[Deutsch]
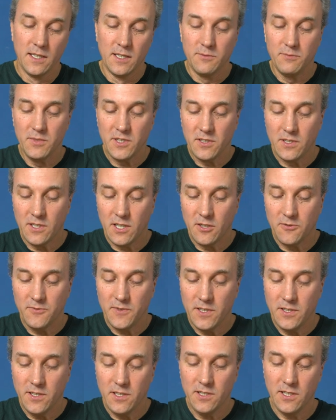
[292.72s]
Ein bisschen
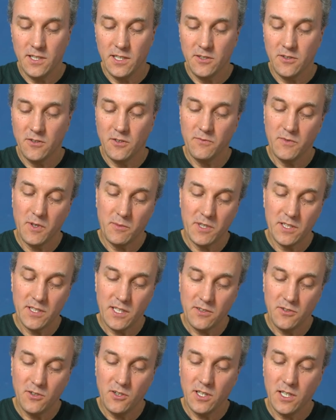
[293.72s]
aufwendig, also wenn man
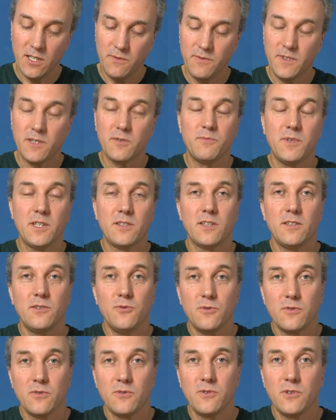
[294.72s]
das noch etwas besser
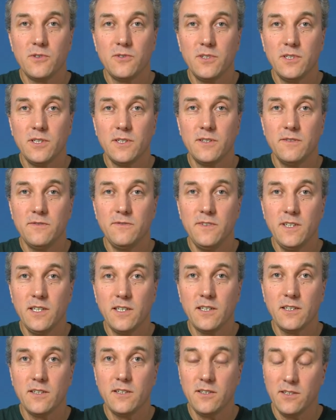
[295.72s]
lösen könnte,
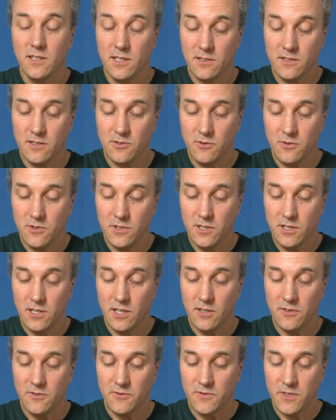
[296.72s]
wäre das
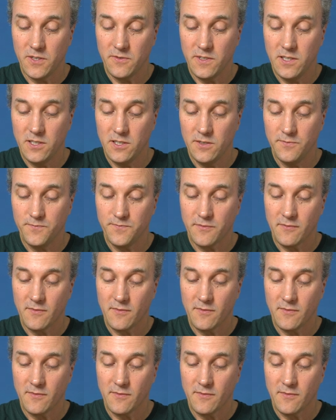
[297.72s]
natürlich pfiffig.